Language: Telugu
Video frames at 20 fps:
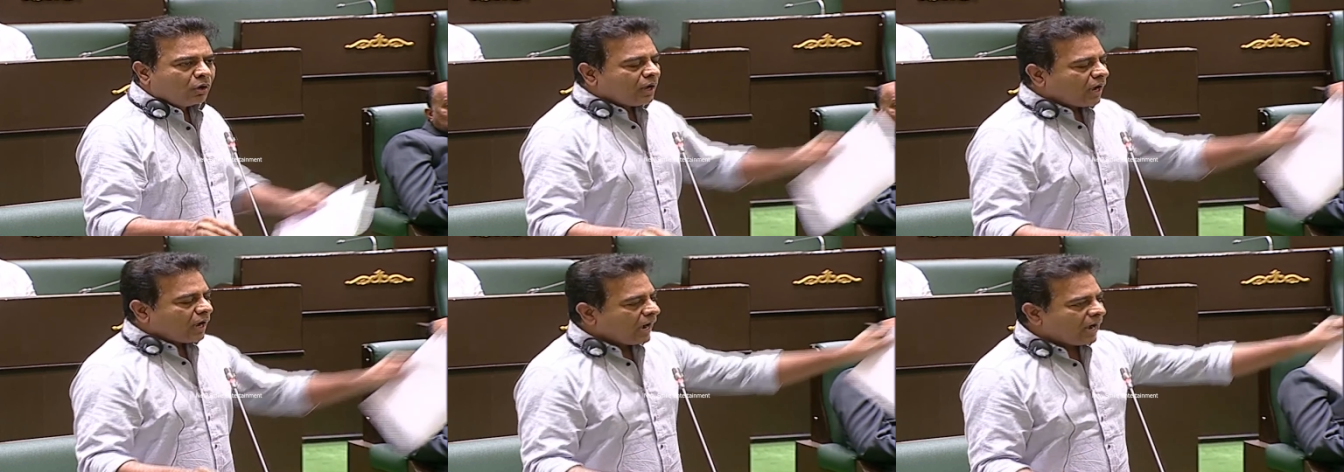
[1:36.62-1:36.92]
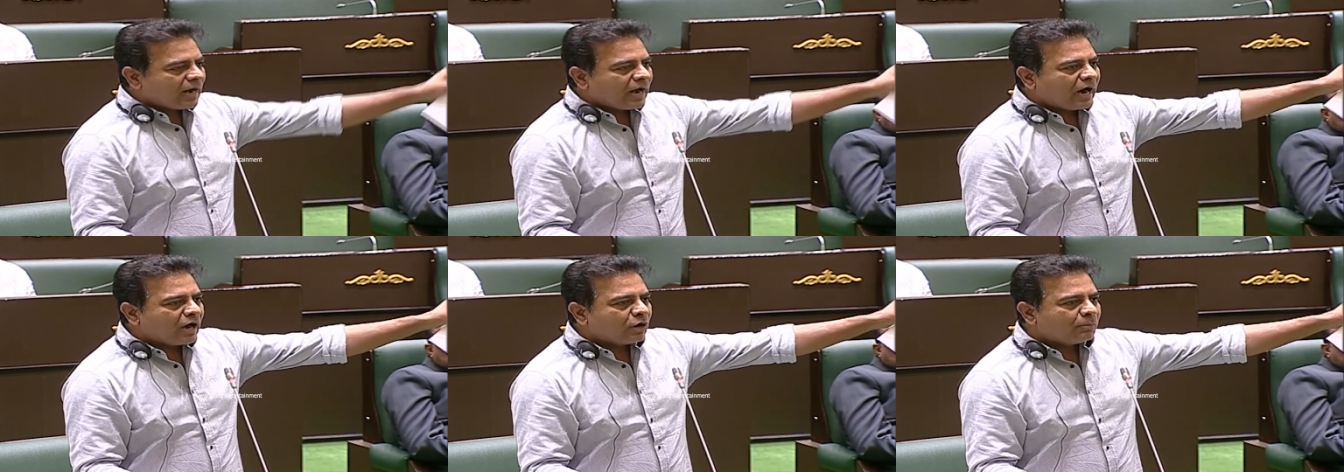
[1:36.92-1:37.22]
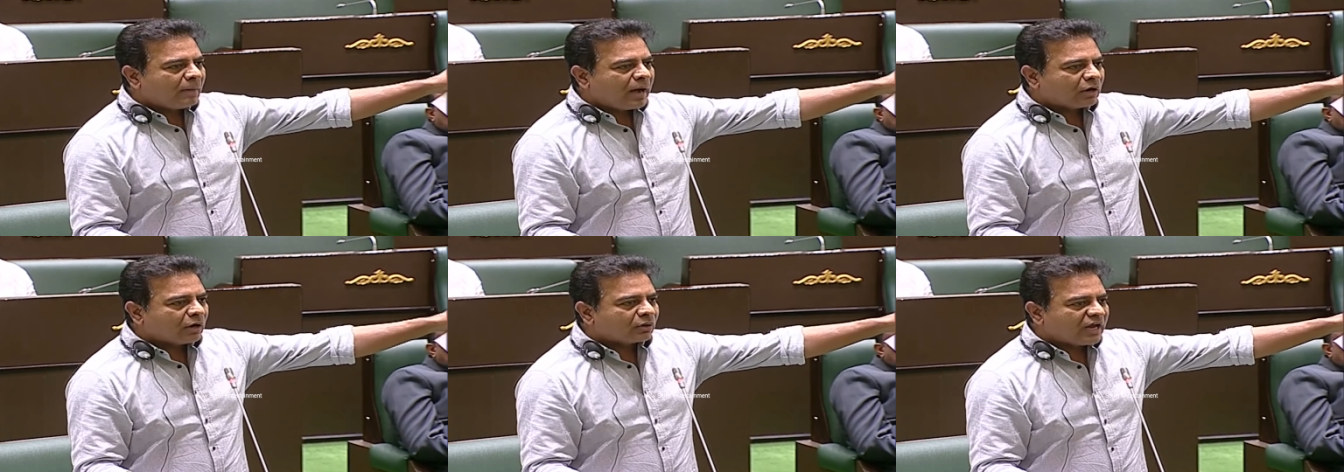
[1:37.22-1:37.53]
ఆనాడు
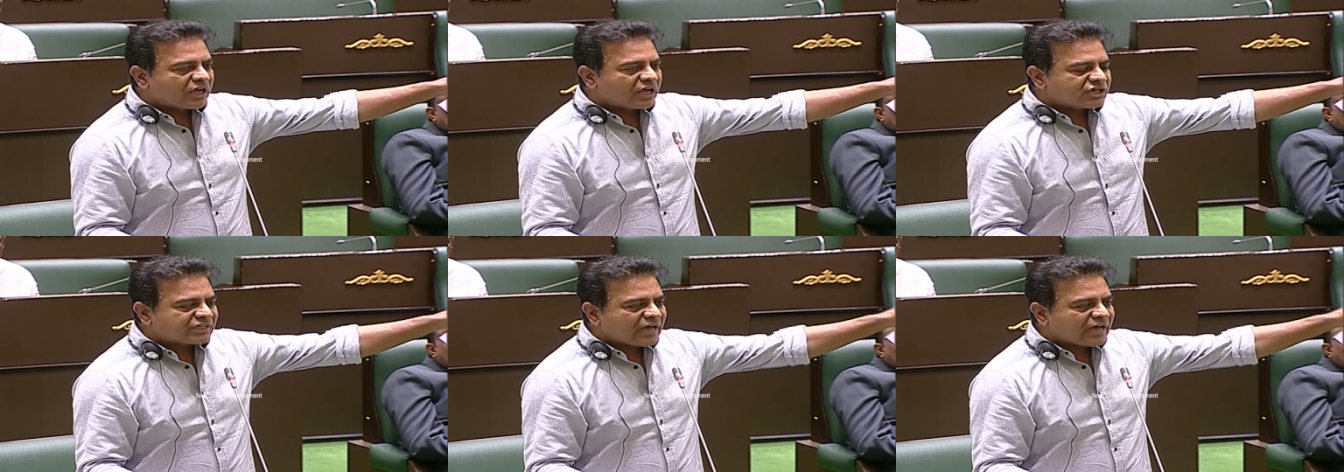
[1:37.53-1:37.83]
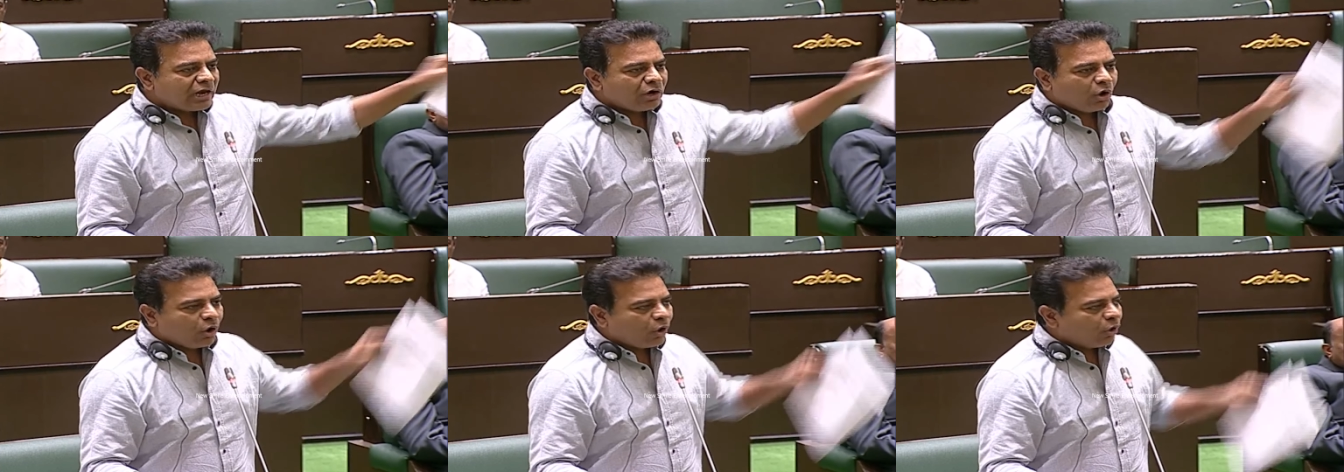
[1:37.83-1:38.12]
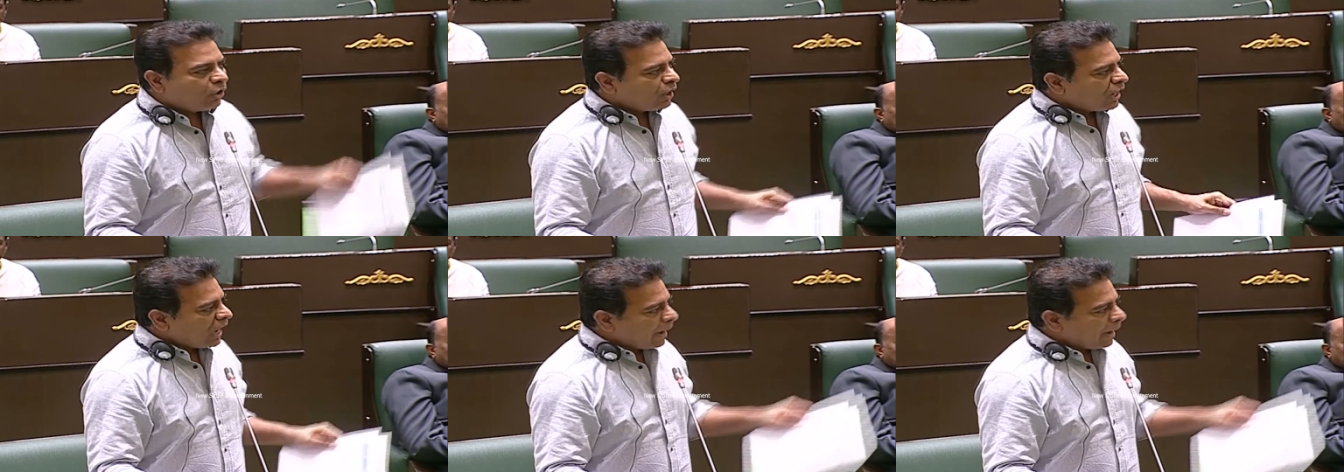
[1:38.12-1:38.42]
మాకు నష్టాల్లో
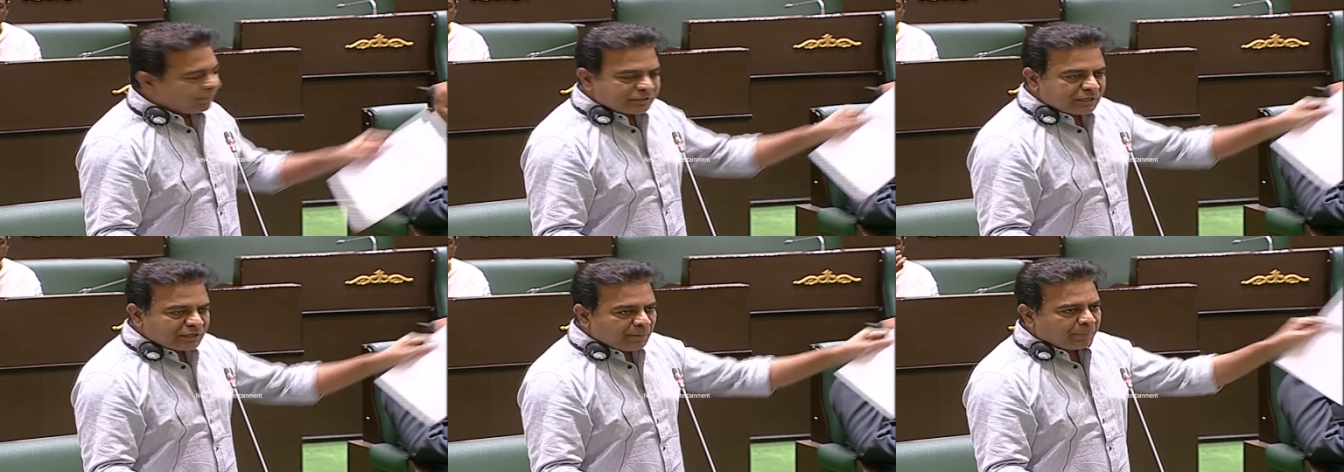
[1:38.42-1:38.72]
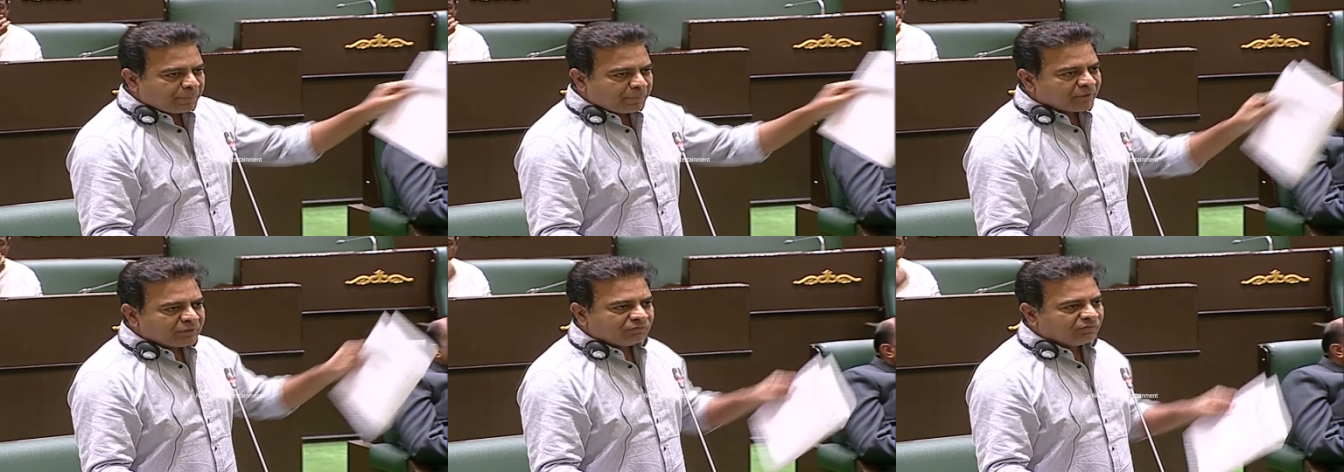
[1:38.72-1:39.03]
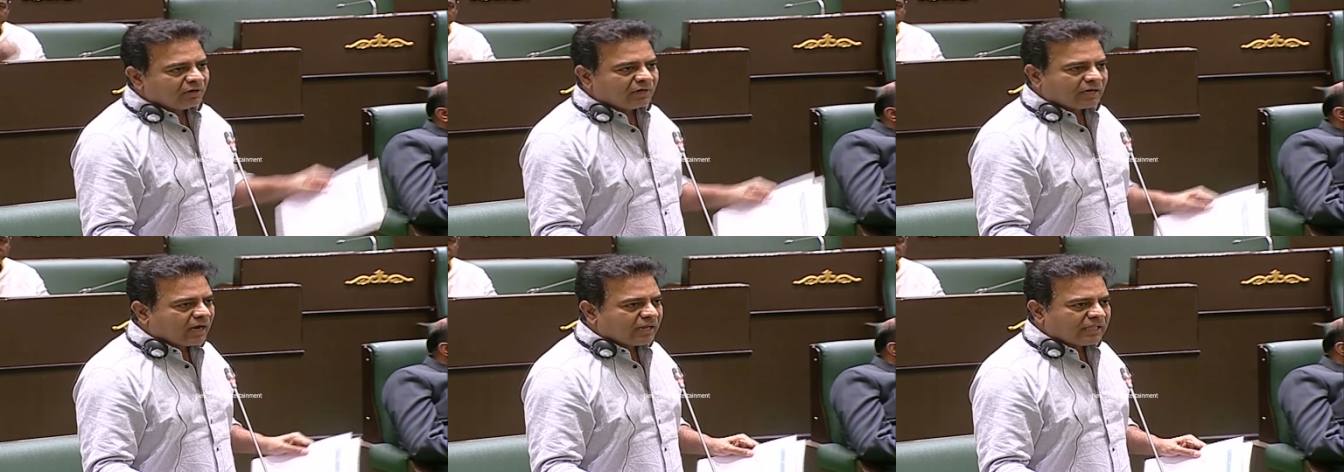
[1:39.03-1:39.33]
అప్పజెప్పిపోయింది
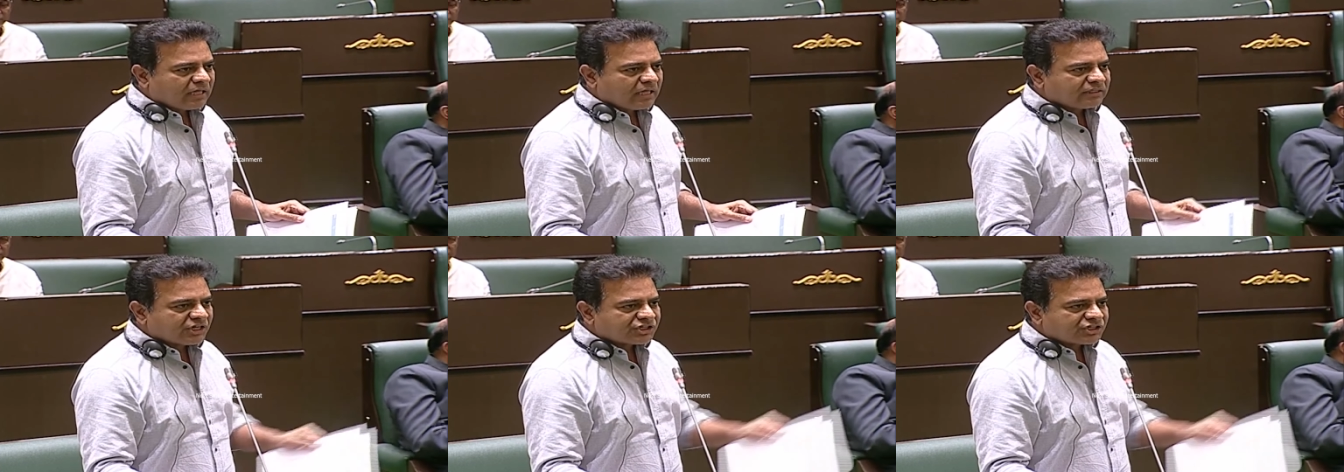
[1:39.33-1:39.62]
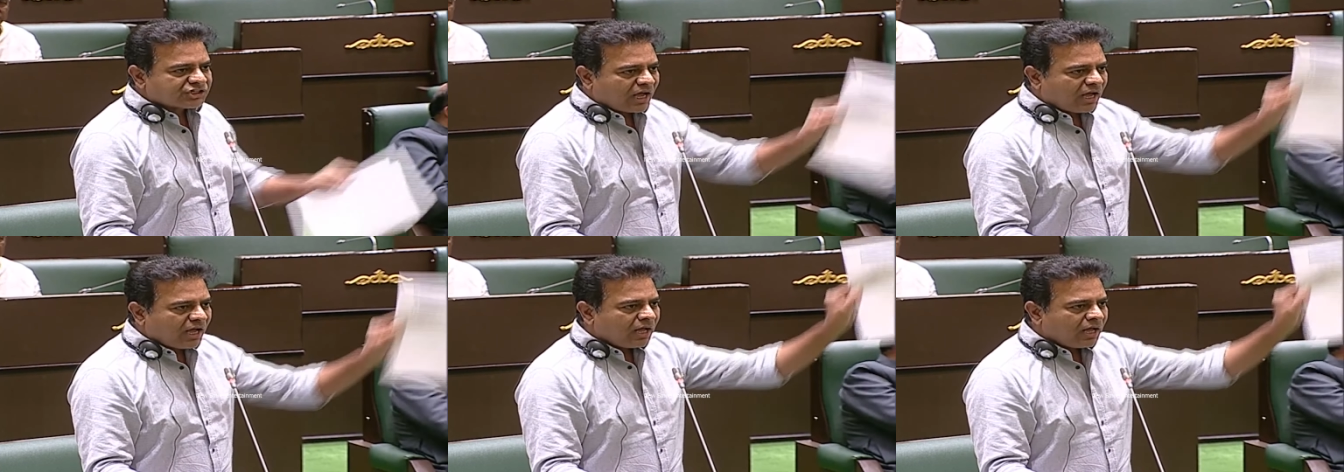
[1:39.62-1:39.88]
వీలు కాదా అధ్యక్ష